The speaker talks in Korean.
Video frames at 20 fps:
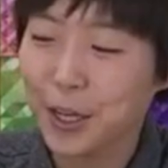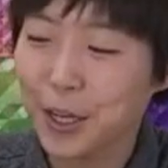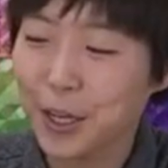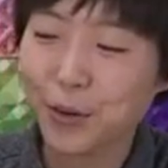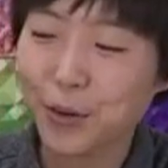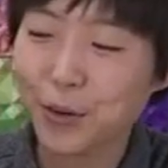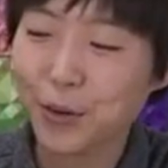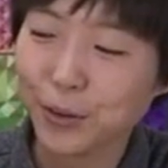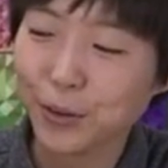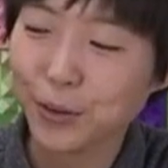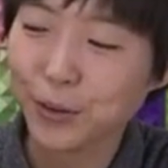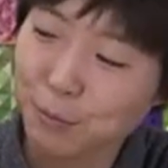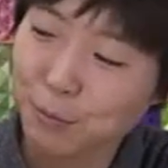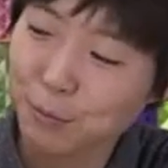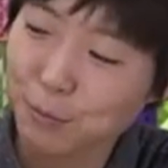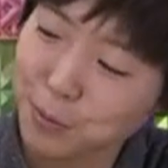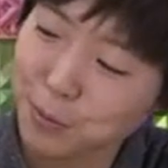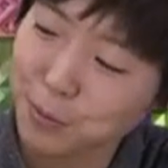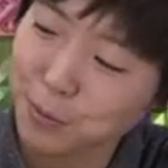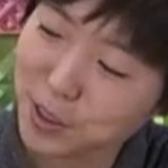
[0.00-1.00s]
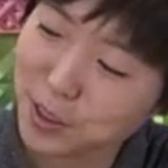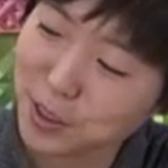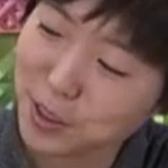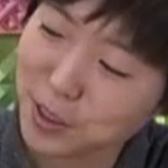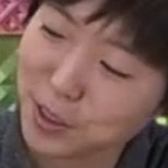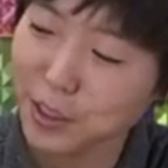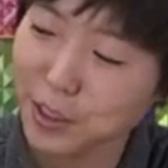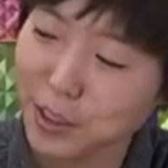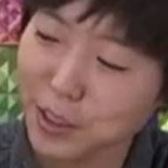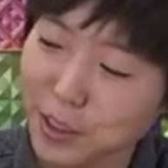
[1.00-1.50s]
어,
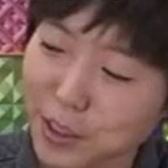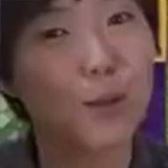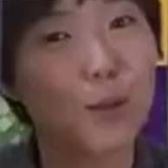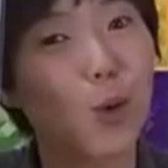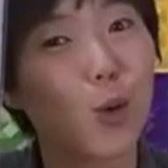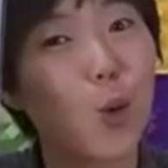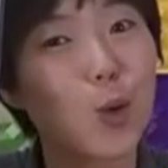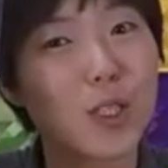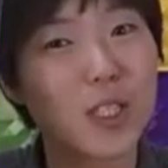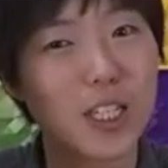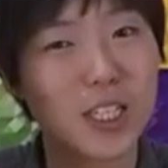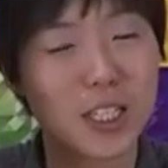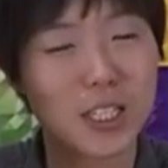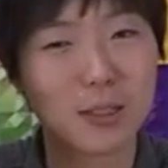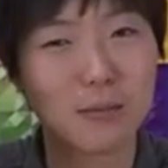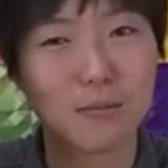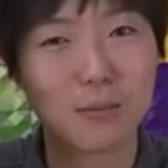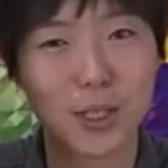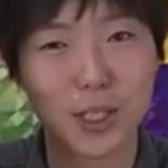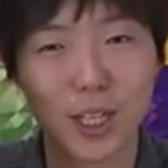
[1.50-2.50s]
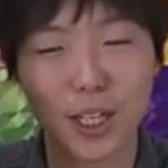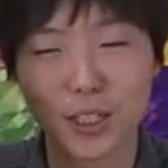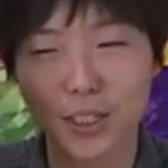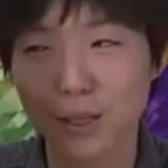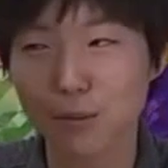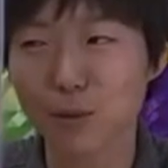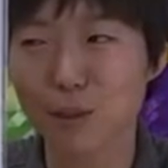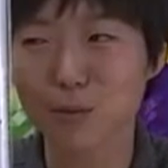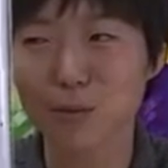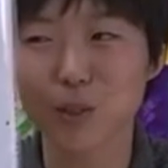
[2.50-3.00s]
30cm, 35cm입니다.
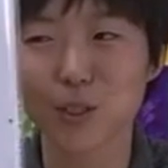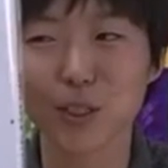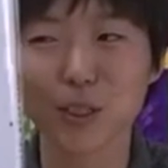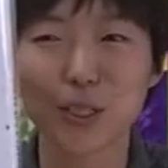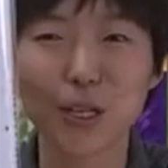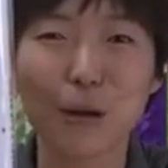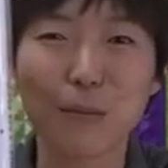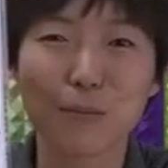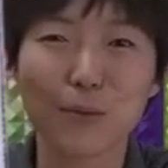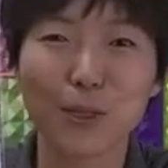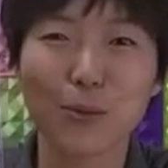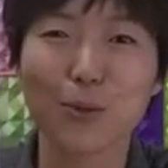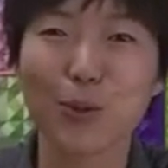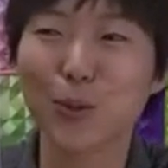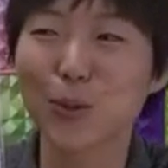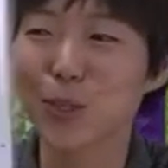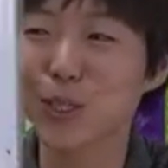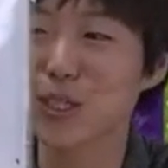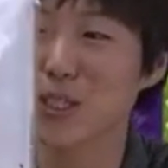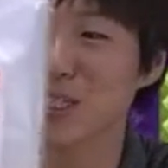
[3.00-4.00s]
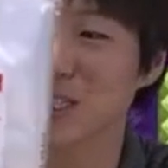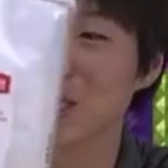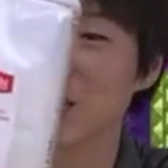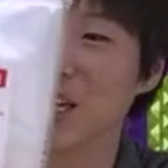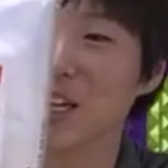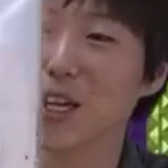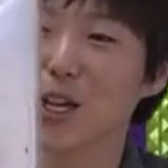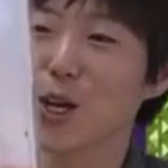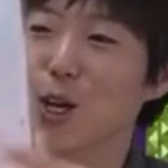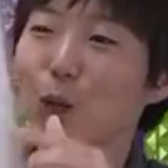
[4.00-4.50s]
30cm,
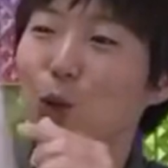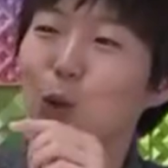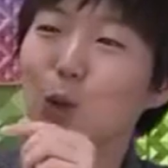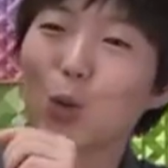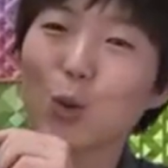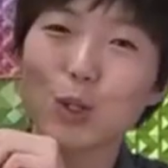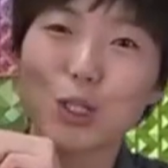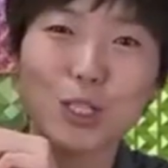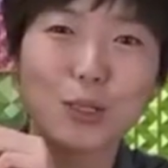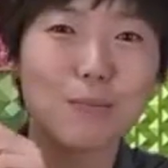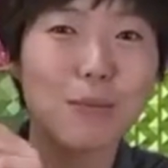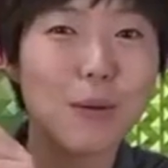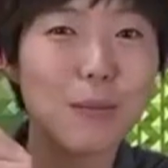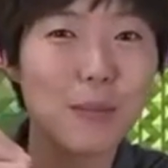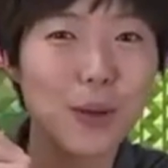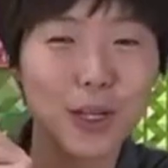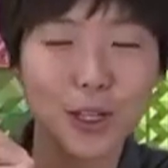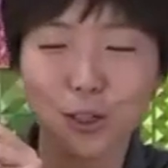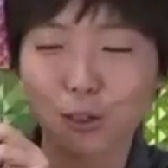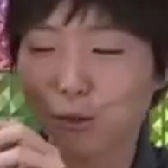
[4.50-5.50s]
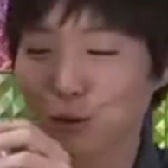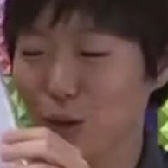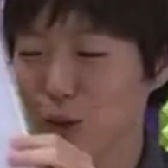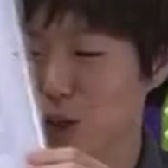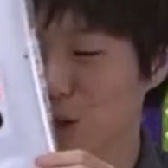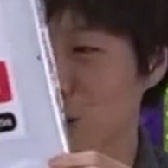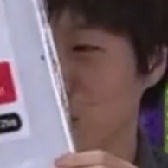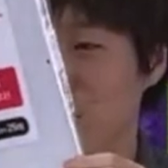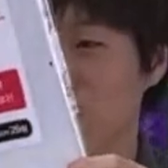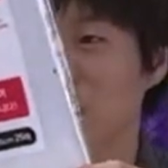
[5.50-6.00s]
35cm의 요
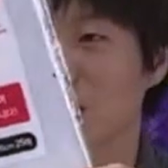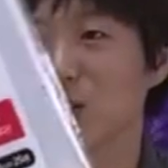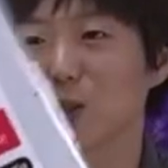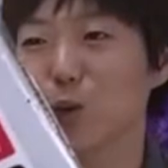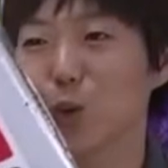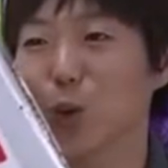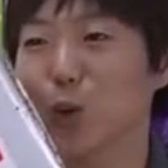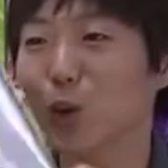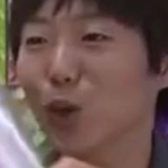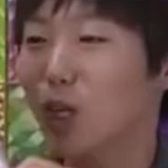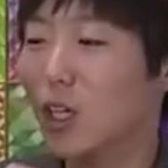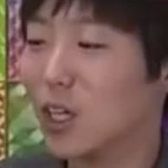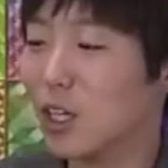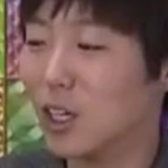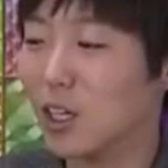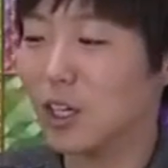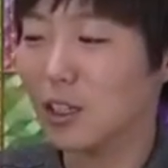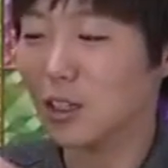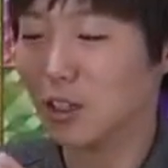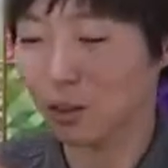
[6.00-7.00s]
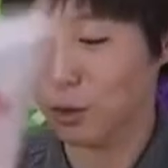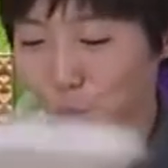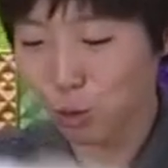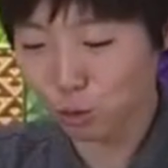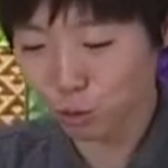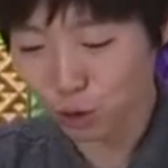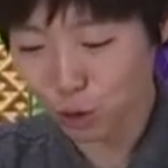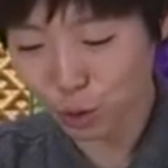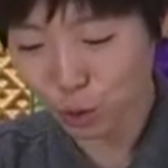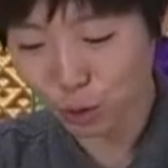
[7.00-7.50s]
지퍼팩이고요. 롯데 어,
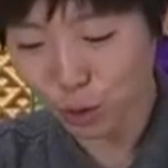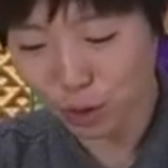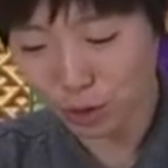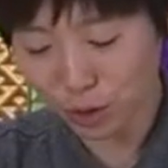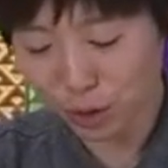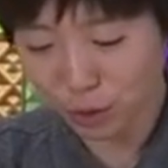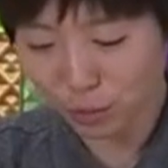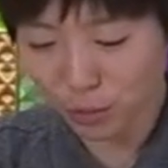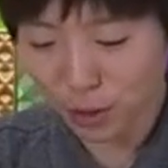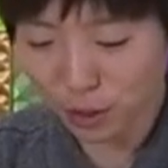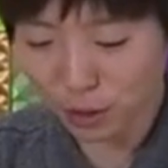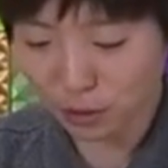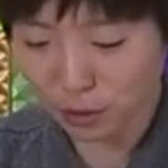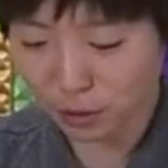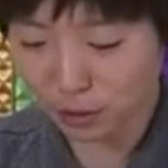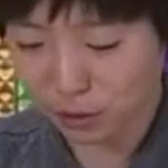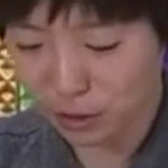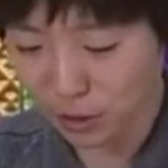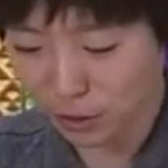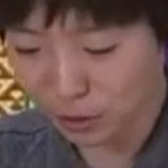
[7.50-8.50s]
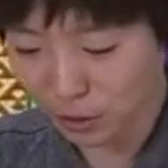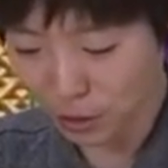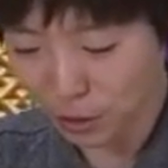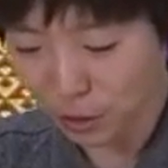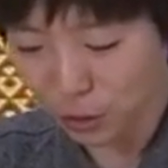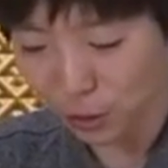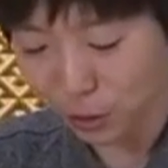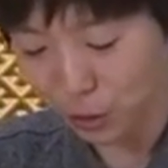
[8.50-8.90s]
우리 동네에서 이거 팔아서 이거 써요